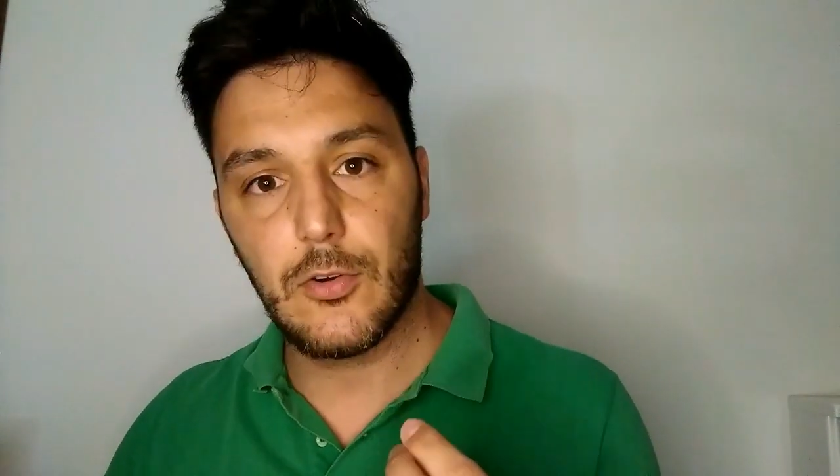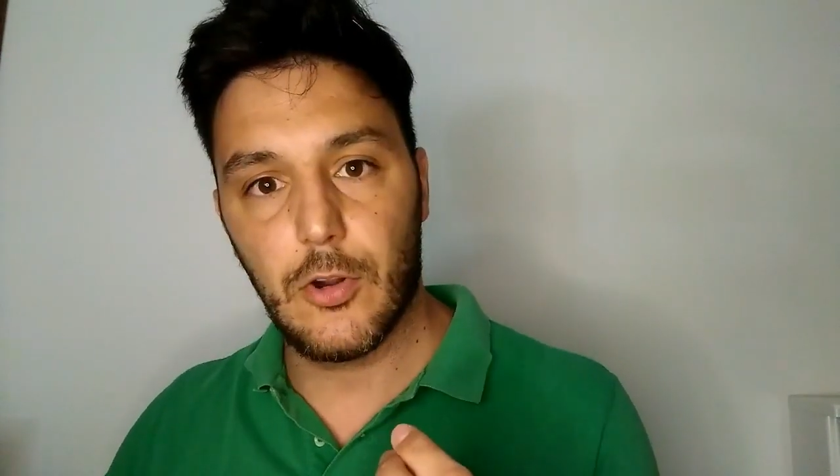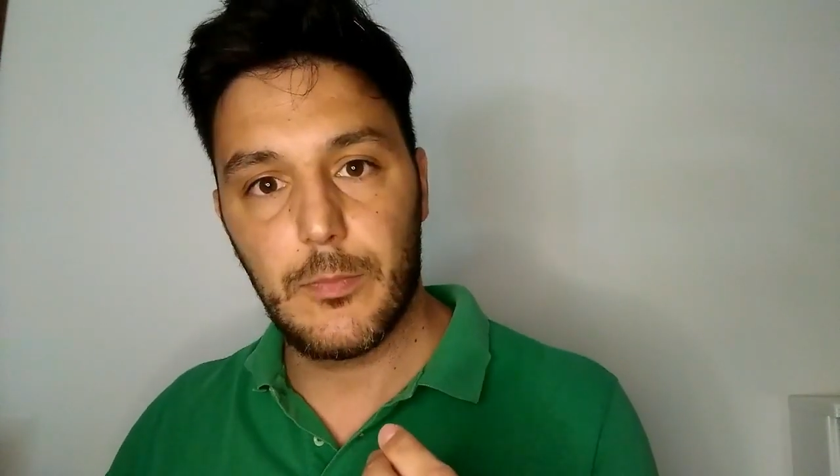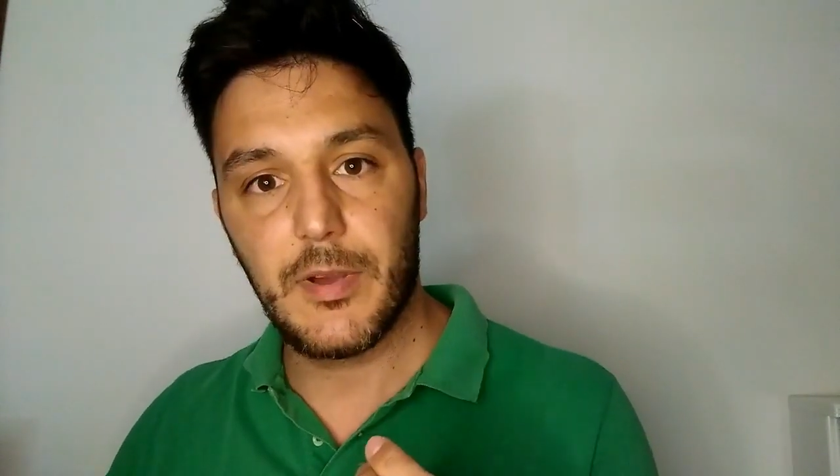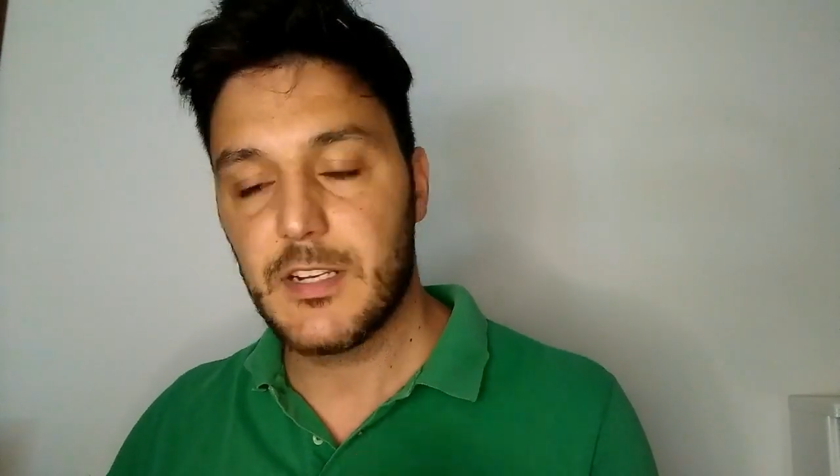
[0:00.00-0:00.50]

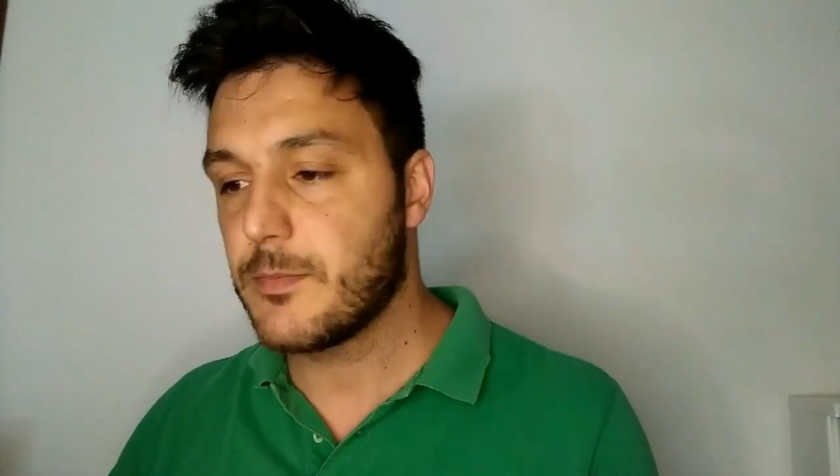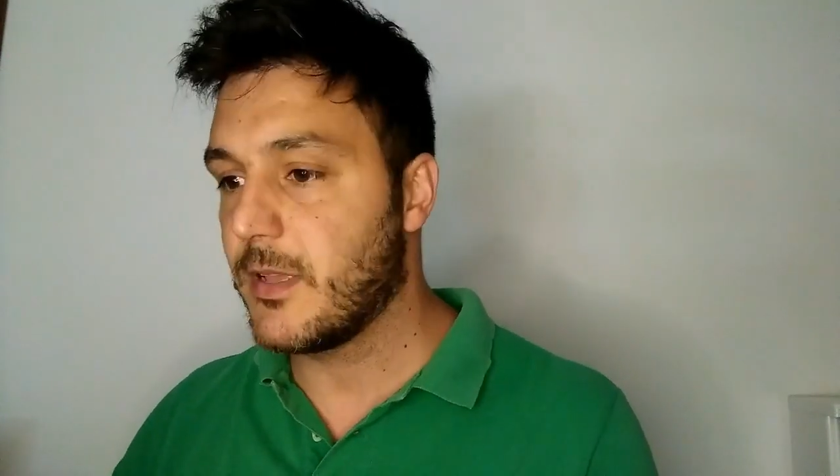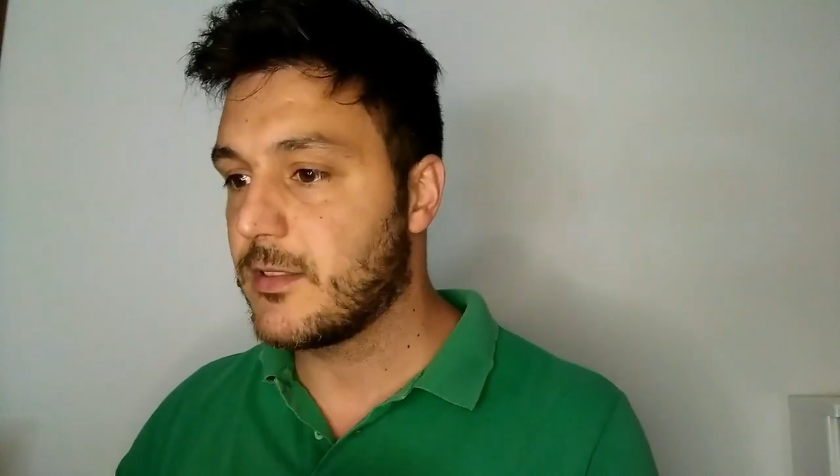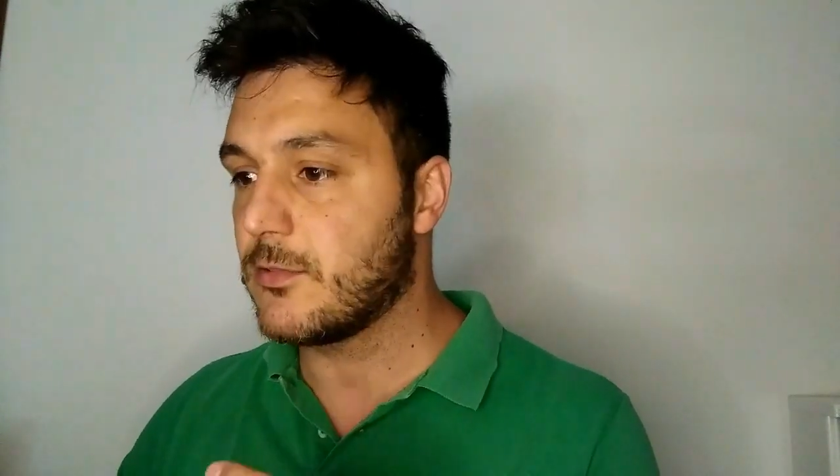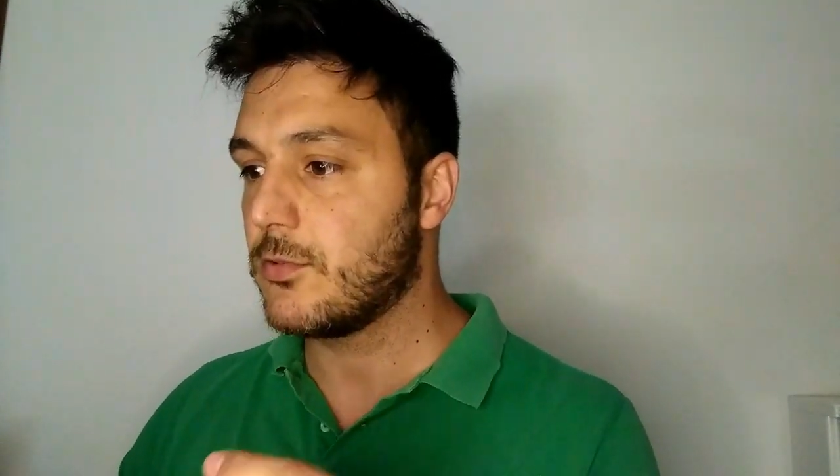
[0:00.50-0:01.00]
colpa
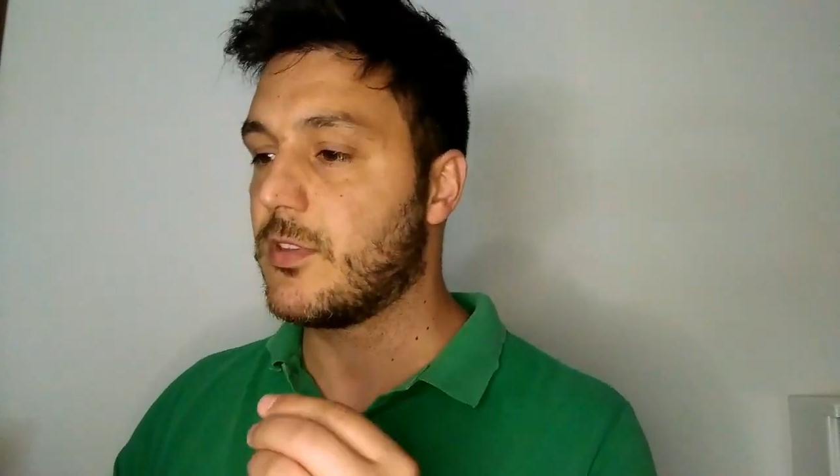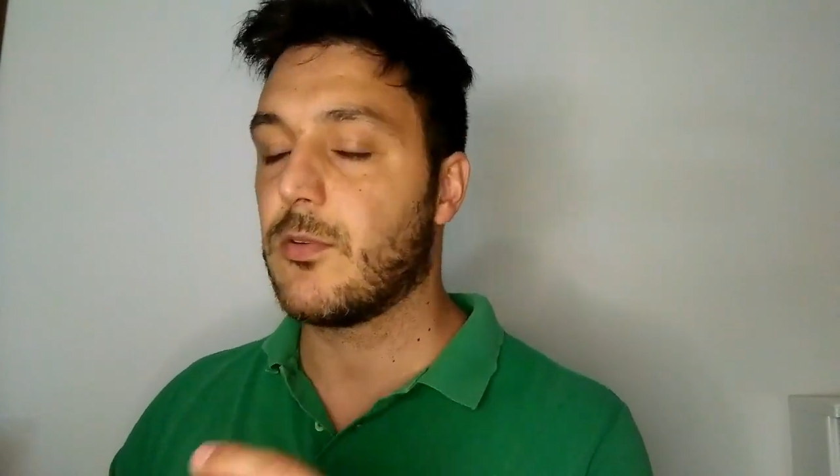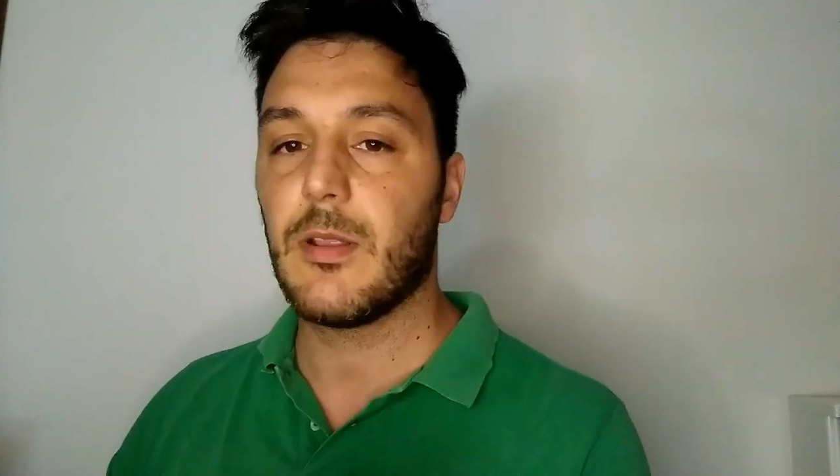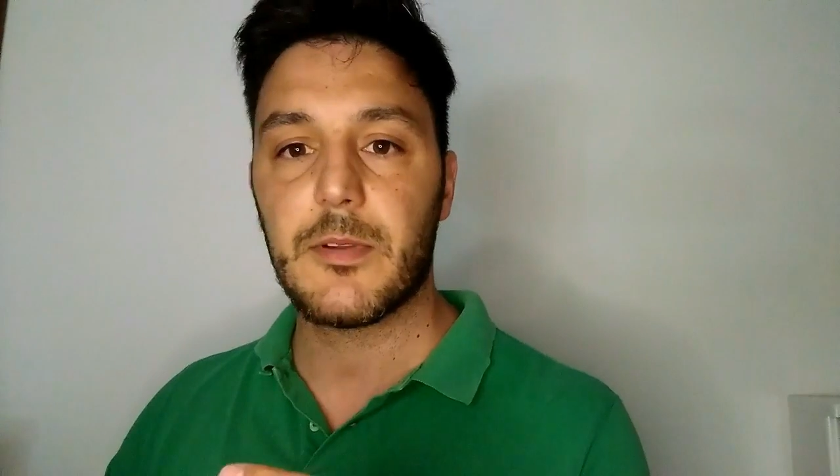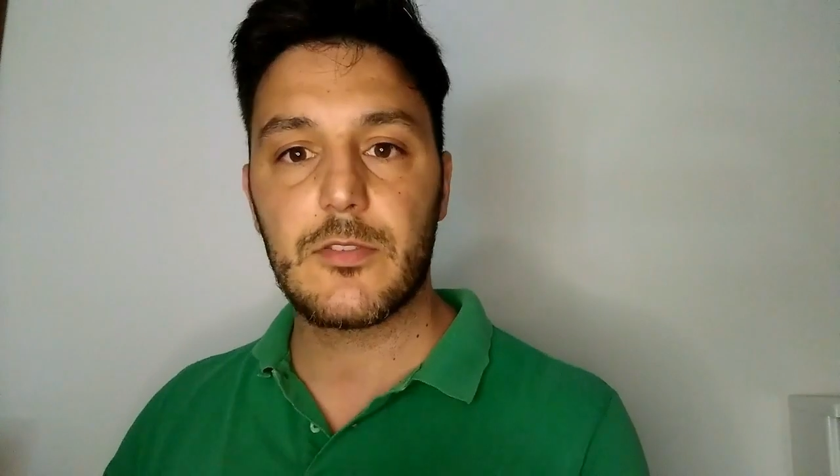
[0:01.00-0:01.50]
rispetto a tutte
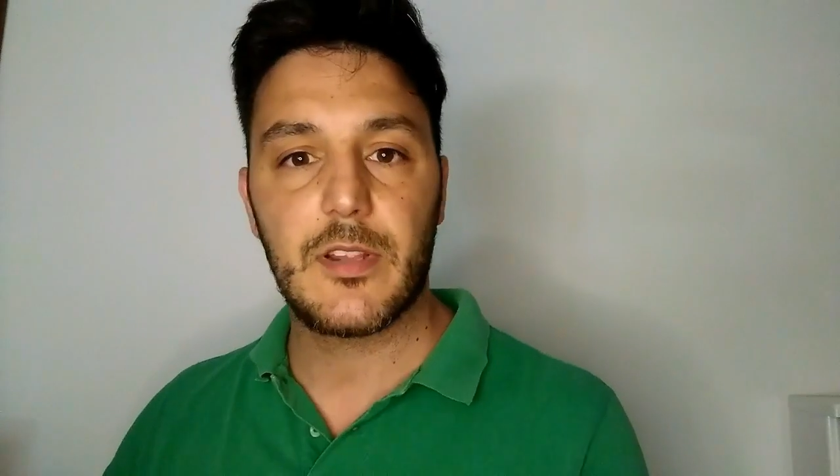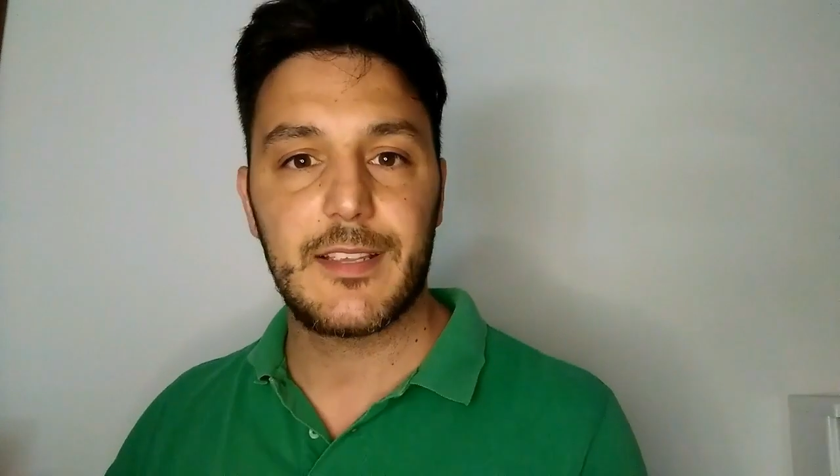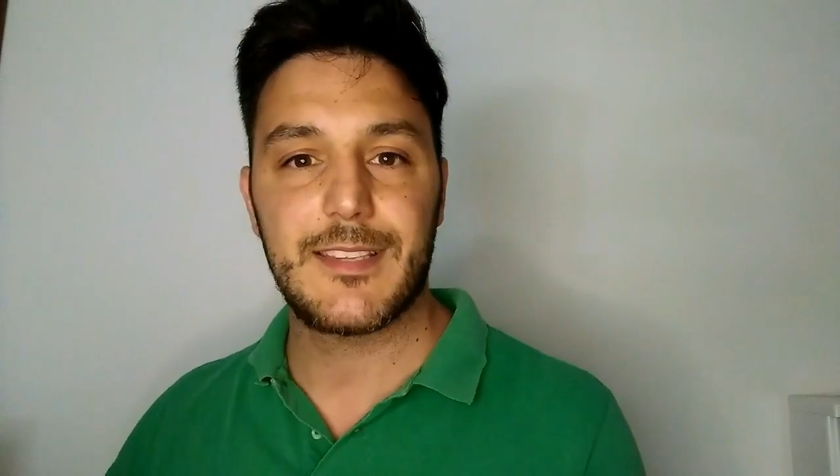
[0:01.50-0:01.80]
quelle persone